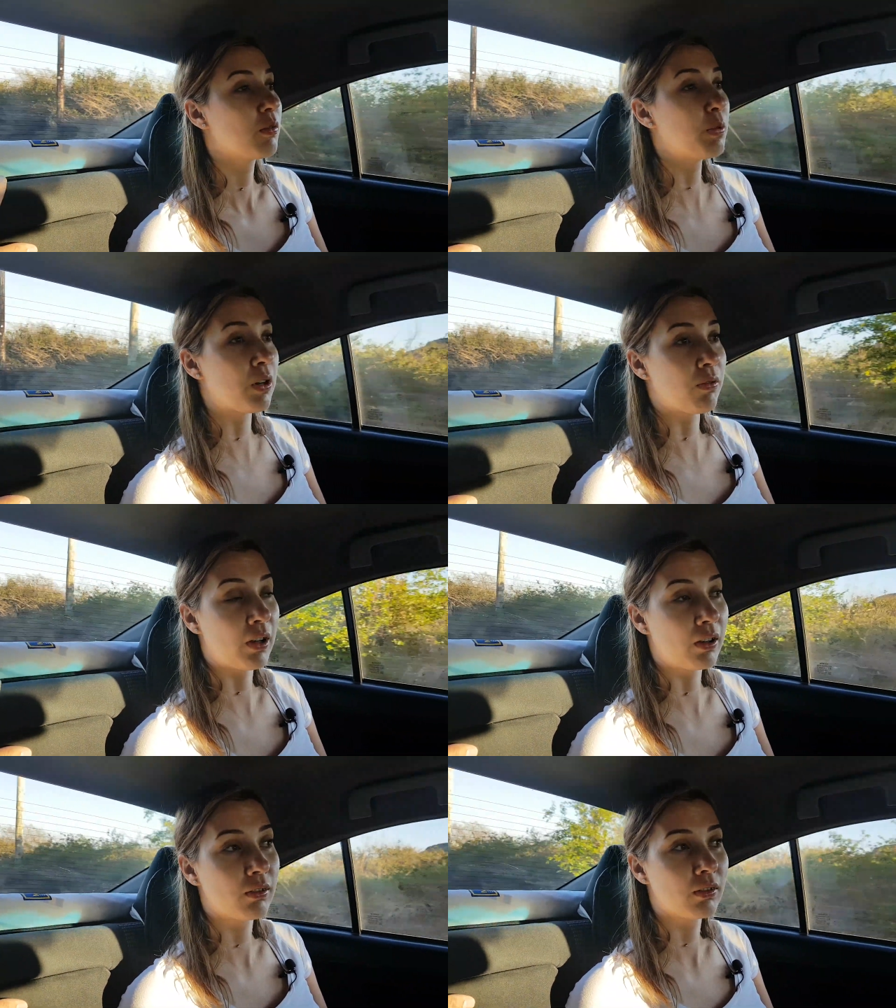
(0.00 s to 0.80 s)

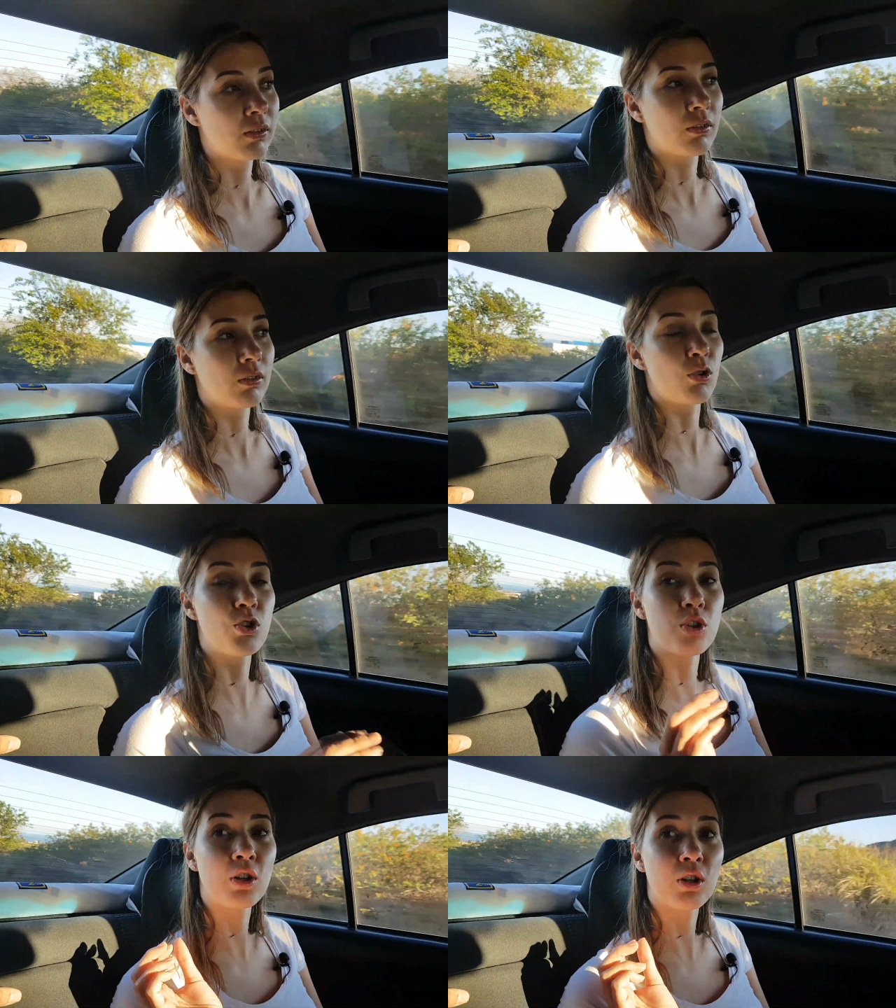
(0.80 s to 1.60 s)
Первое.
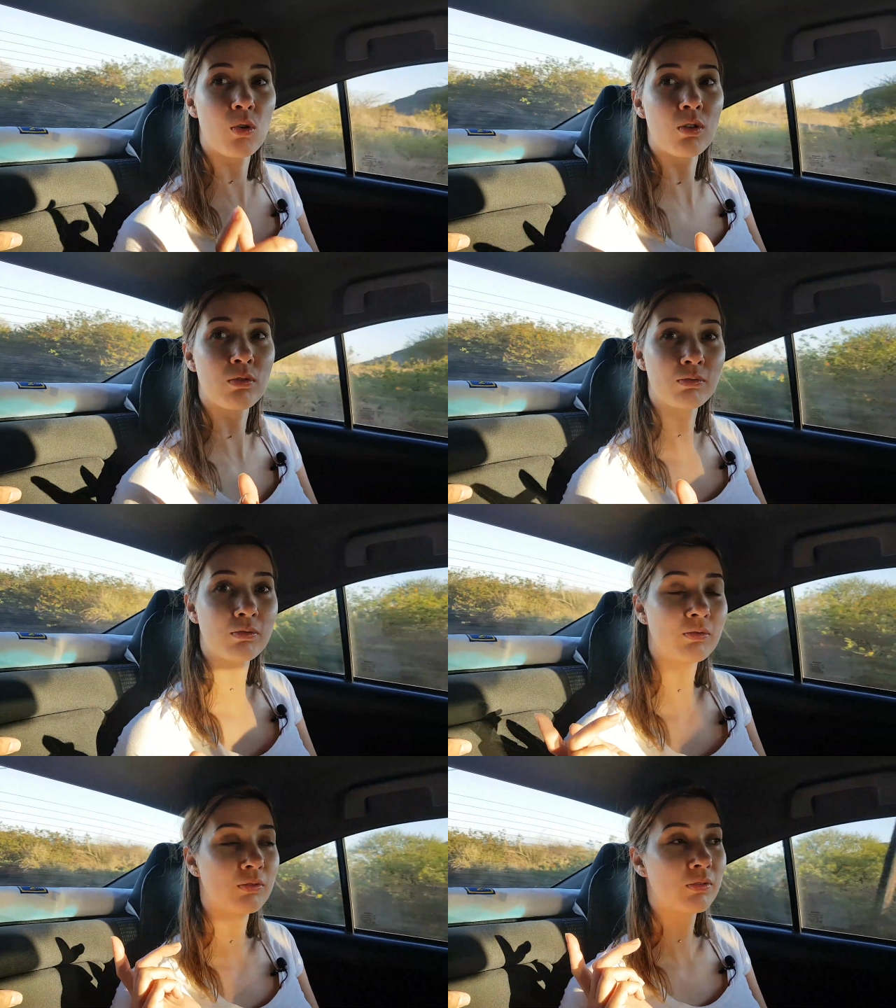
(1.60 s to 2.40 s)
Очень далеко.
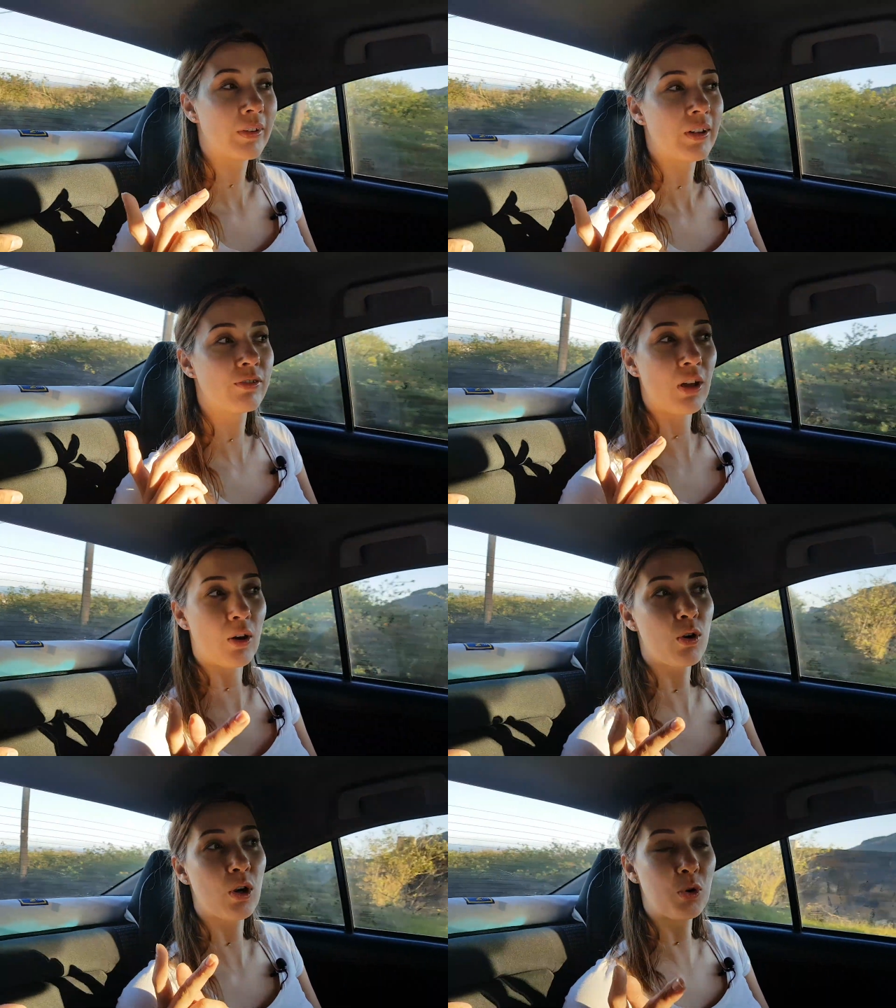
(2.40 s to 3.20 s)

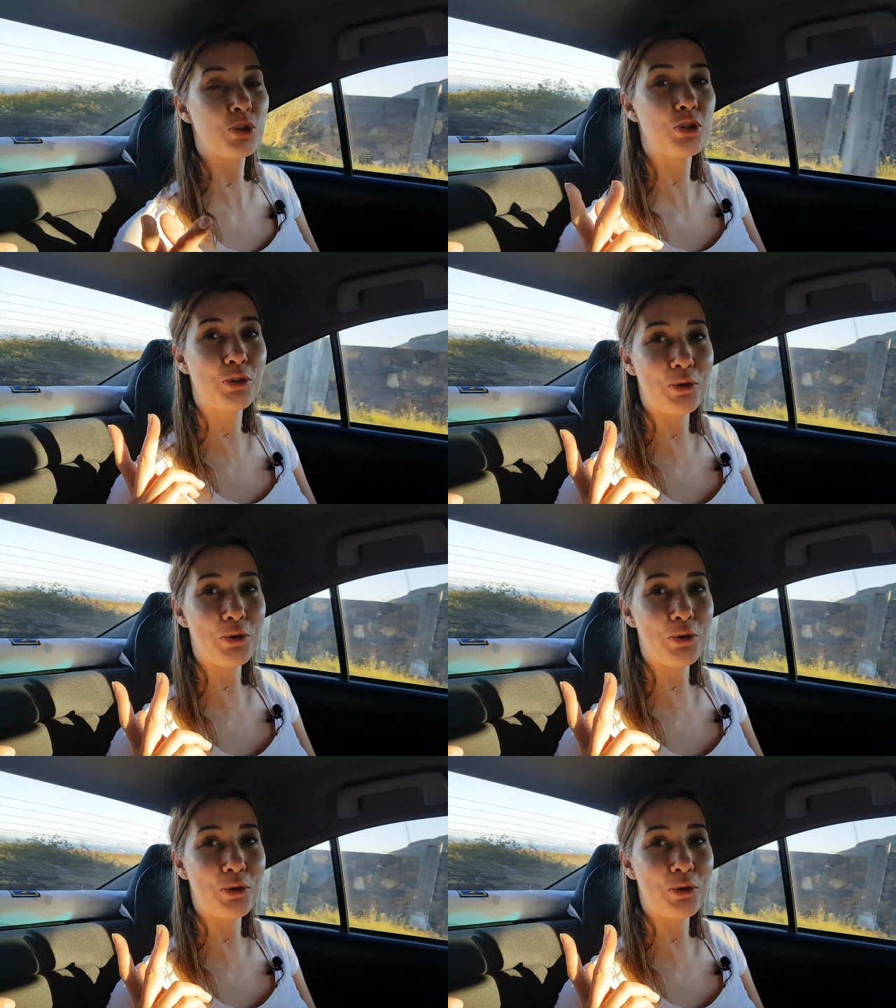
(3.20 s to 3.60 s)
Второе. Очень